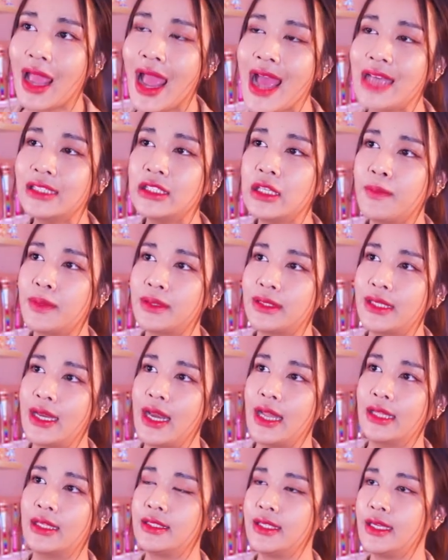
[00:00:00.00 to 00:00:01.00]
ห้าสิบเปอร์เซ็น
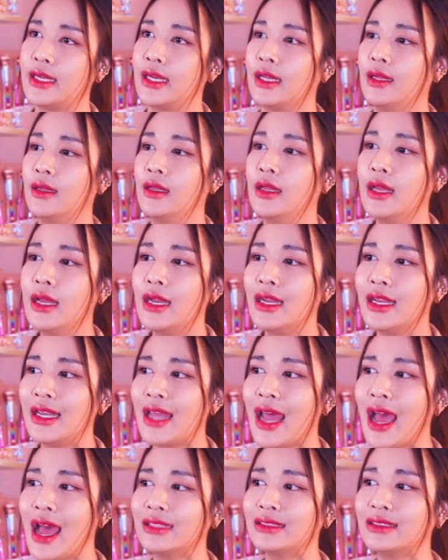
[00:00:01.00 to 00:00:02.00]
ต์ อะจริงๆอะ
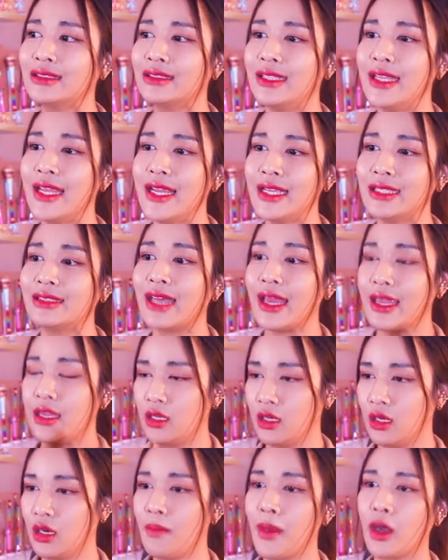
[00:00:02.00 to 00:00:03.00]
ถ้ายิ่งใส่
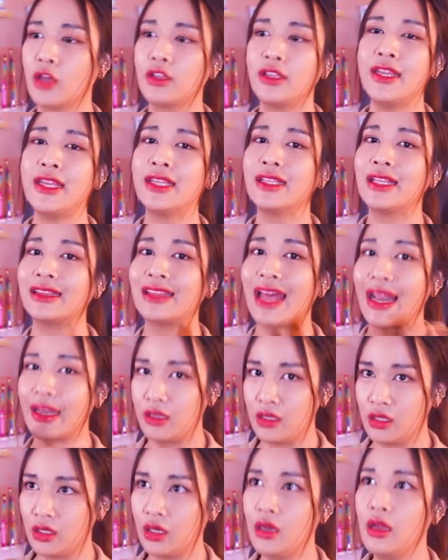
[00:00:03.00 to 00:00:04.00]
เยอะมันก็จะยิ่งจะตัด
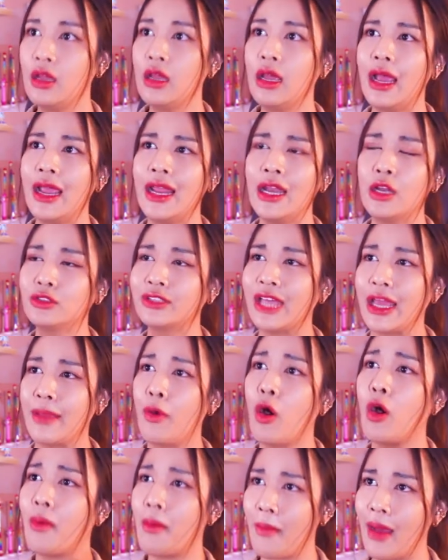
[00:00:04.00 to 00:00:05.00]
เยอะให้เราใส่
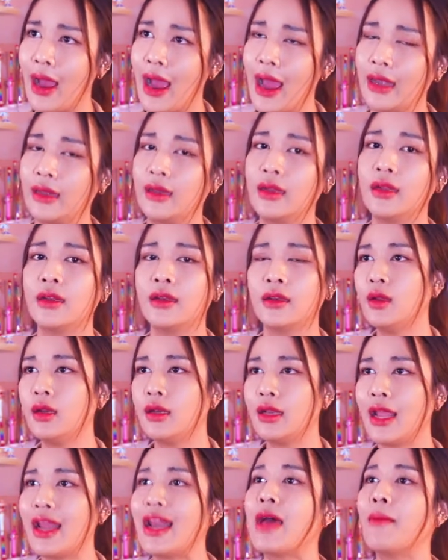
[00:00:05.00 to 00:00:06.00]
พอประมาณ
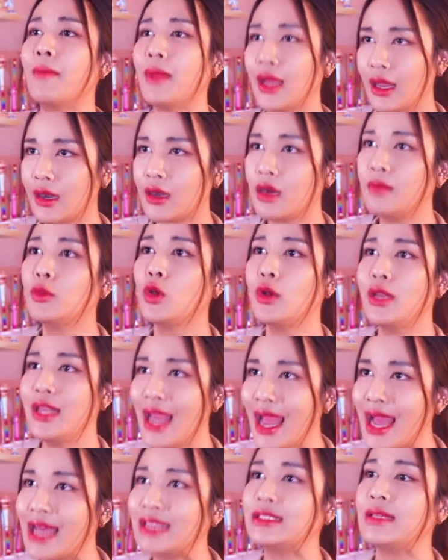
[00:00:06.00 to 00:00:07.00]
แนะนำนะคะเริ่มต้น
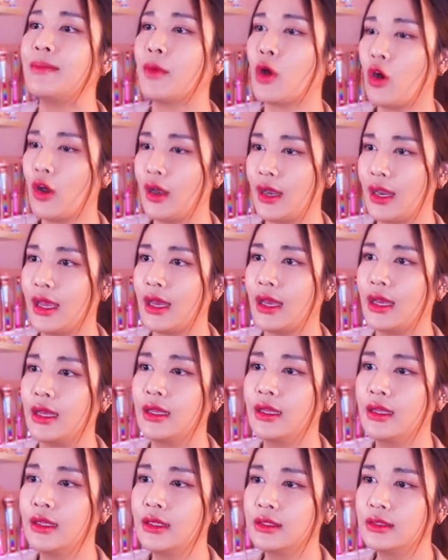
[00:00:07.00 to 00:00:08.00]
ที่ห้าสิบก่อนนะคะ
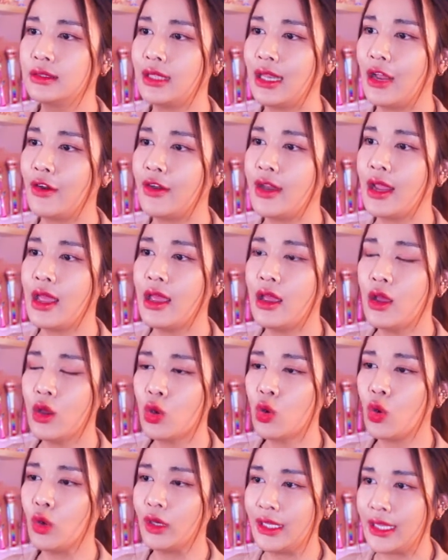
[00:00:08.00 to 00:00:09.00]
เสร็จแล้วเนี่ย
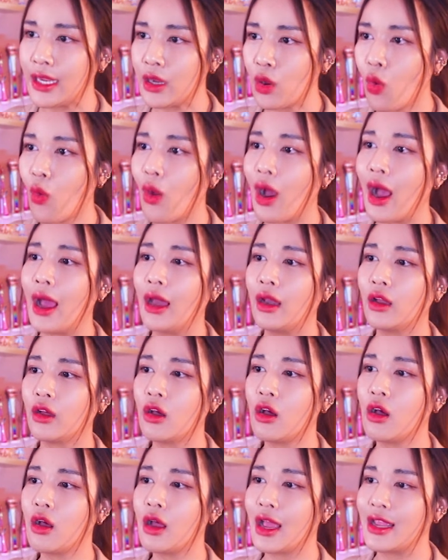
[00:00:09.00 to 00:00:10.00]
กดคลิกขวาแล้ว
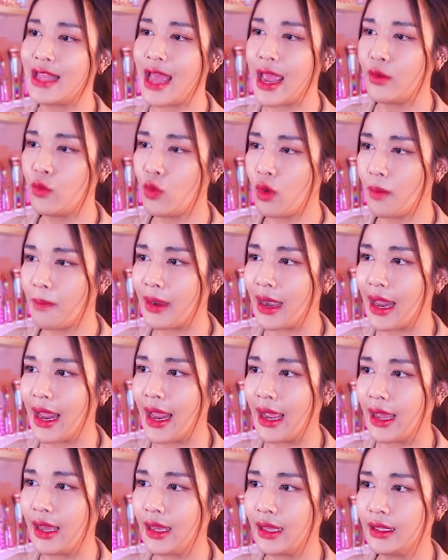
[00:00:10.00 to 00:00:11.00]
ก็ขยายหัวแปร
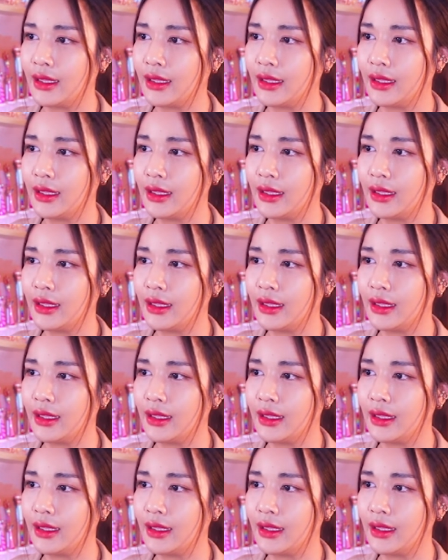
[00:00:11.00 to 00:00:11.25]
งค่ะ